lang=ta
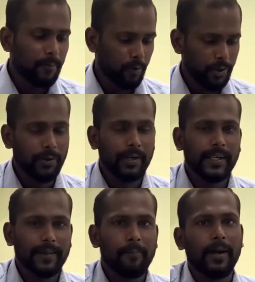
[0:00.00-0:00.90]
புலி
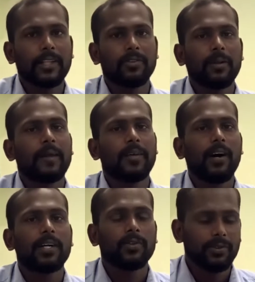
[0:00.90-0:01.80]
ஒன்றை பயத்துடன்
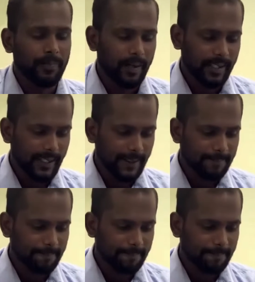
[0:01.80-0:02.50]
மெதுவாக தொட்டு பார்க்கிறேன்